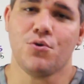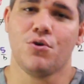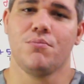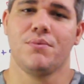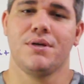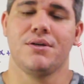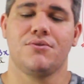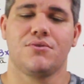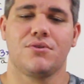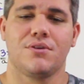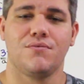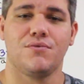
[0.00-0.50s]
do
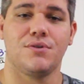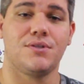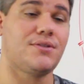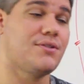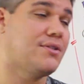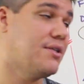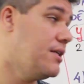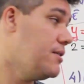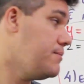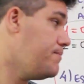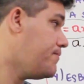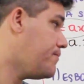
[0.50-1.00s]
momento que
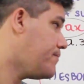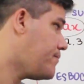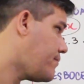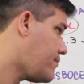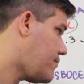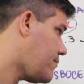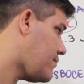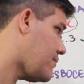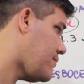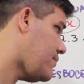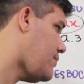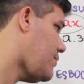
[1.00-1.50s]
você
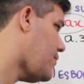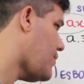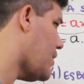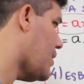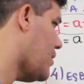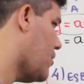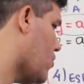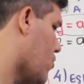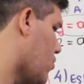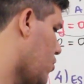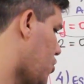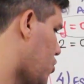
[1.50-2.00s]

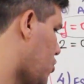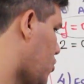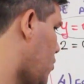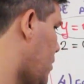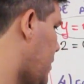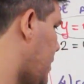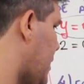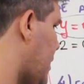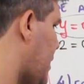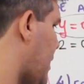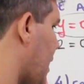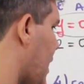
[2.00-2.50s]

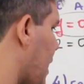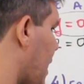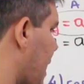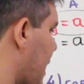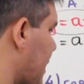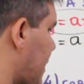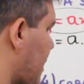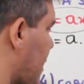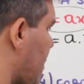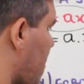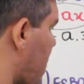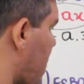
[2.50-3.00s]
construir aqui a reta que